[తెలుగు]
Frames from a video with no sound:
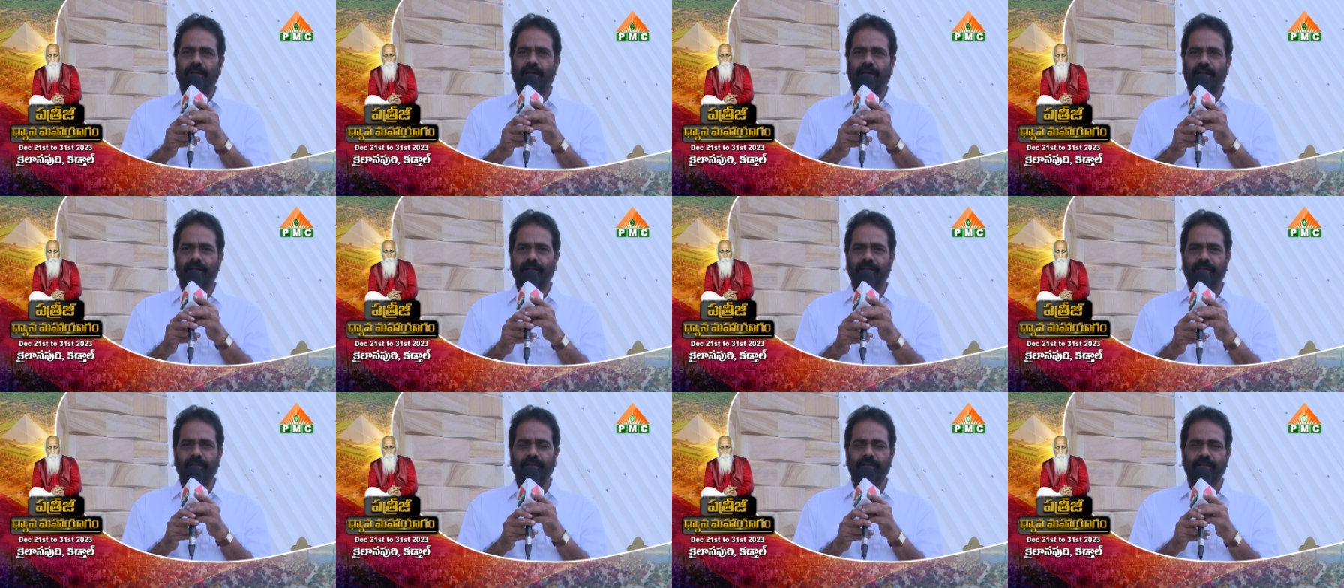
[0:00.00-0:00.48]

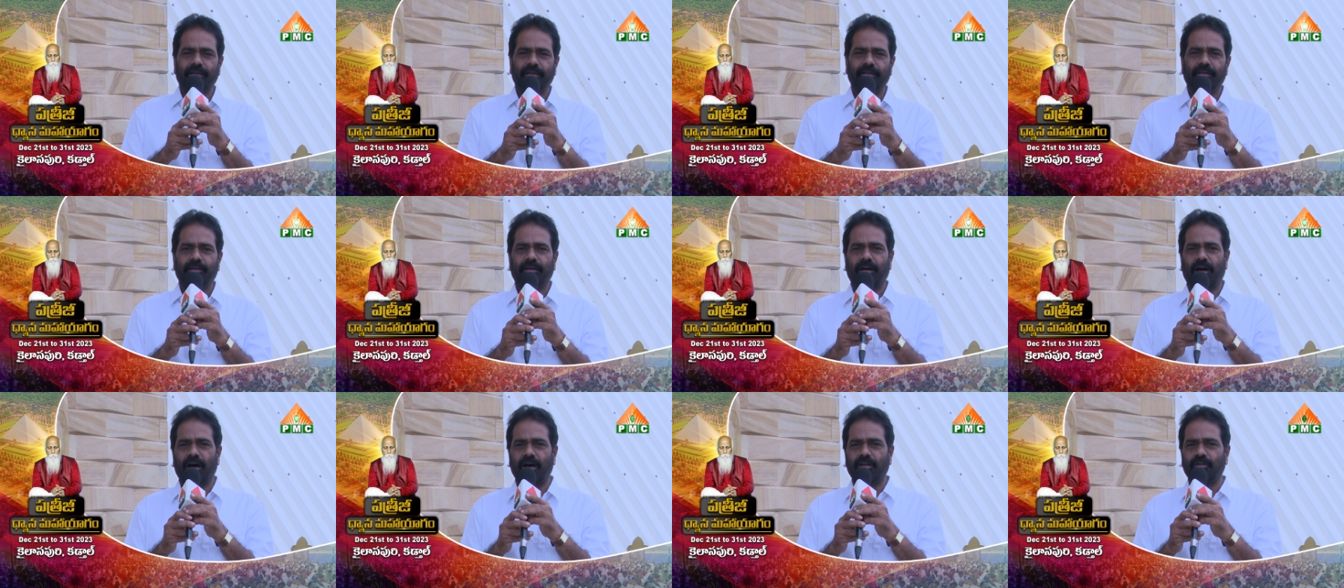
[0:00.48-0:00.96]
అని
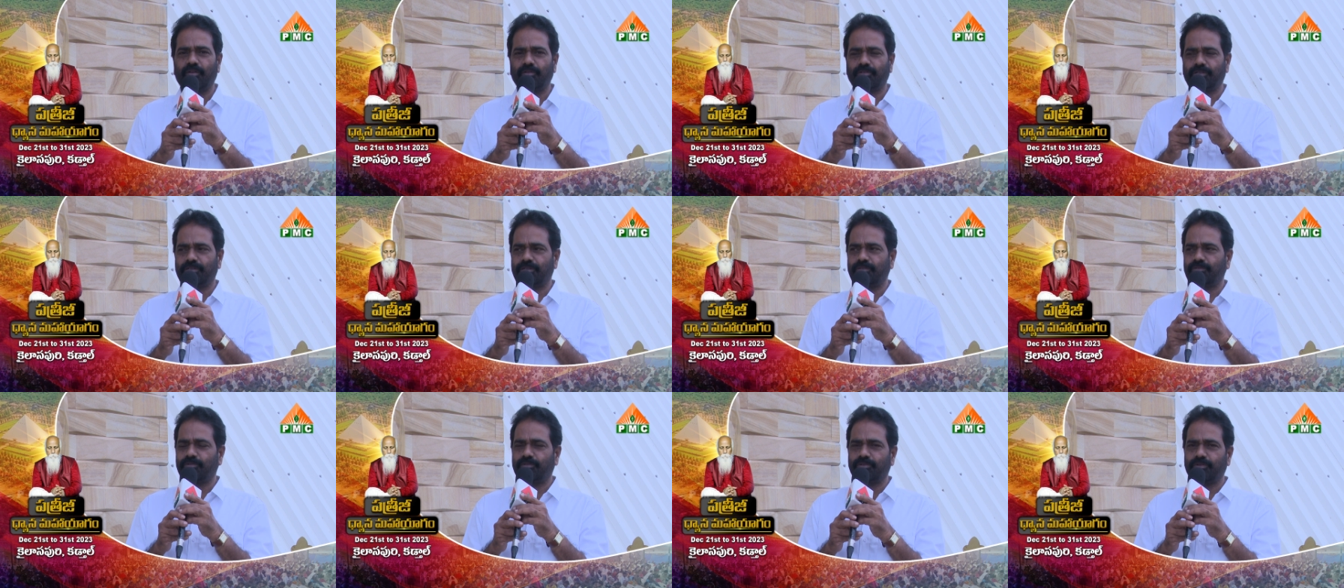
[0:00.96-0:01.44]

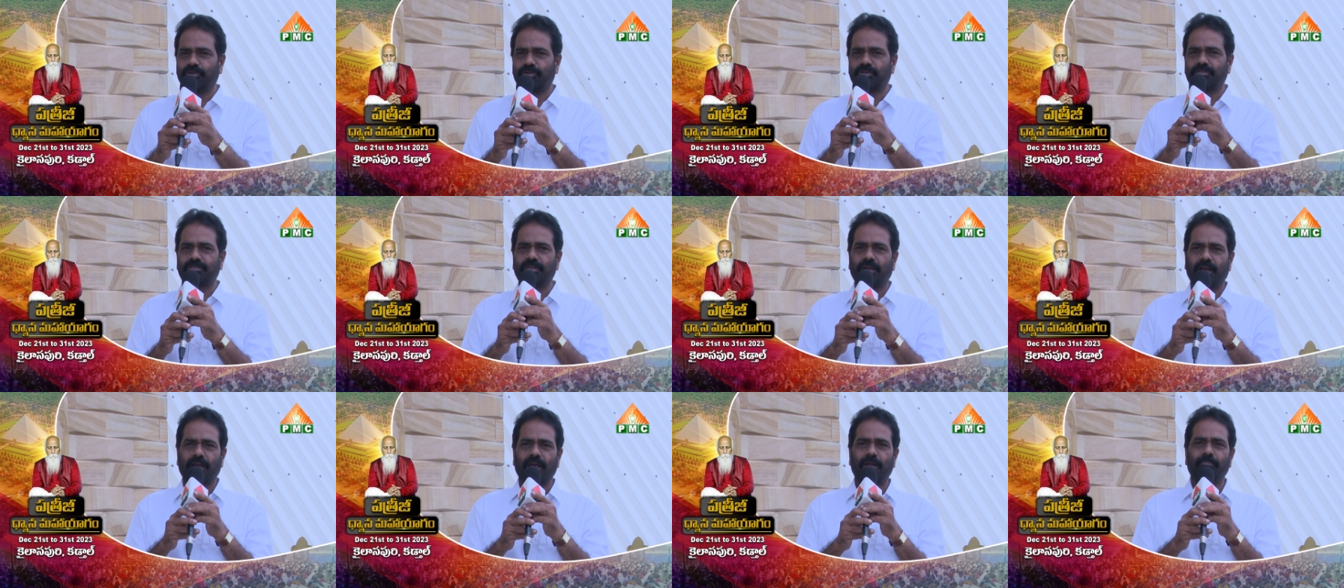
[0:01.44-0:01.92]
ఆలోచనతోటి ఒక
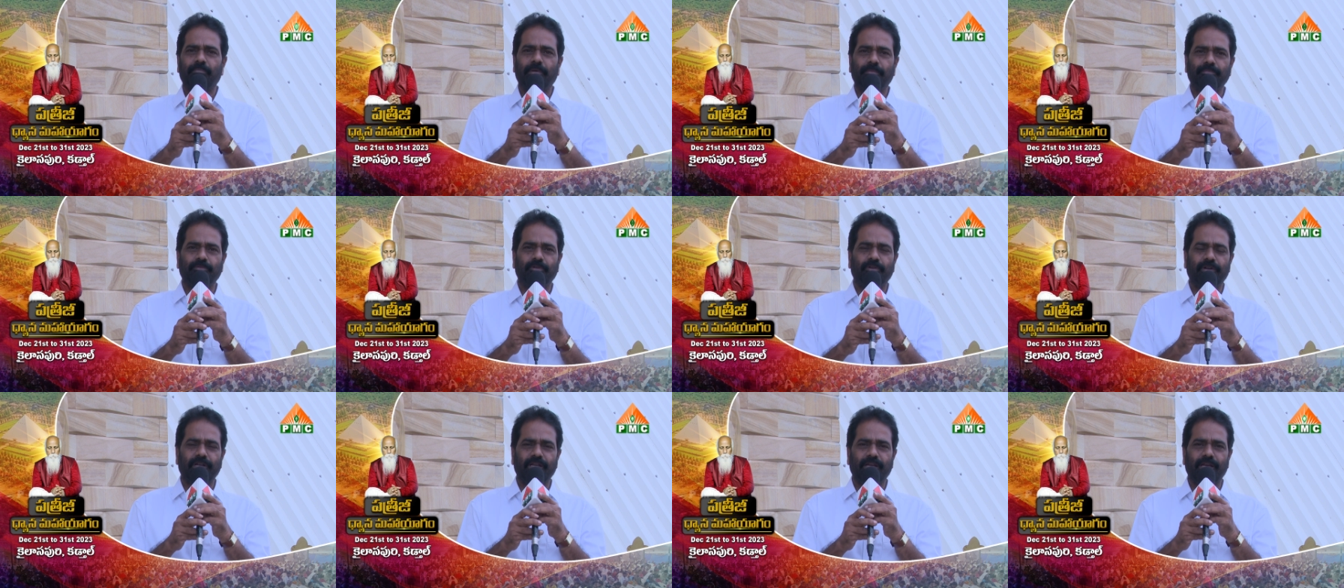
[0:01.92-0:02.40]

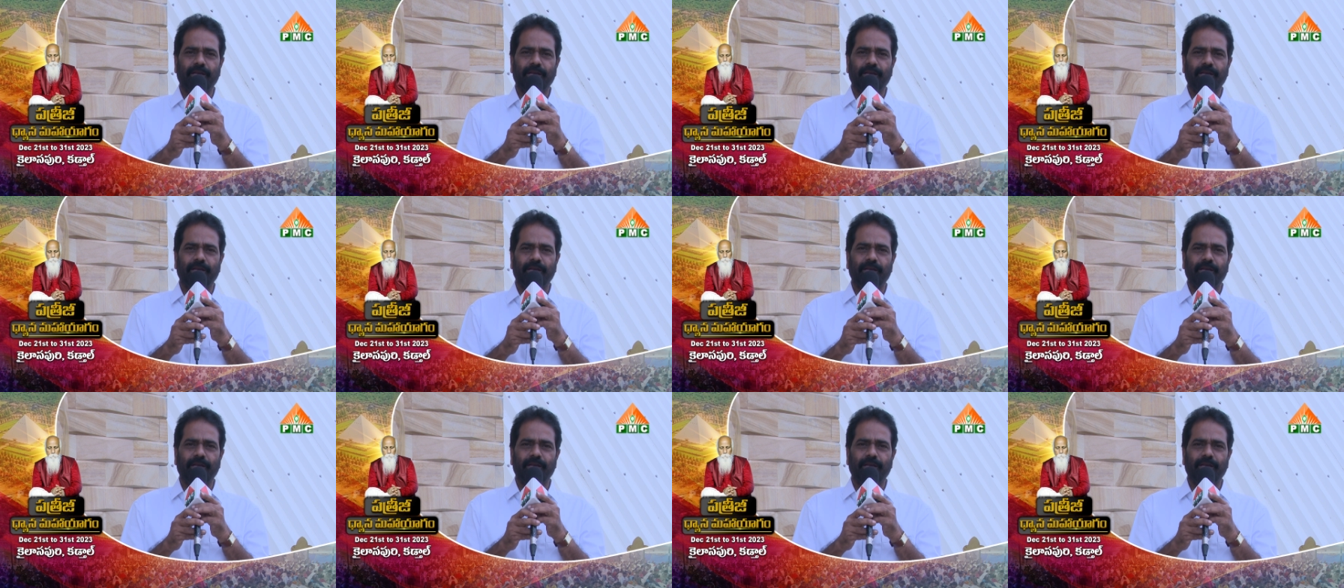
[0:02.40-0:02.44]
సంకల్పంతో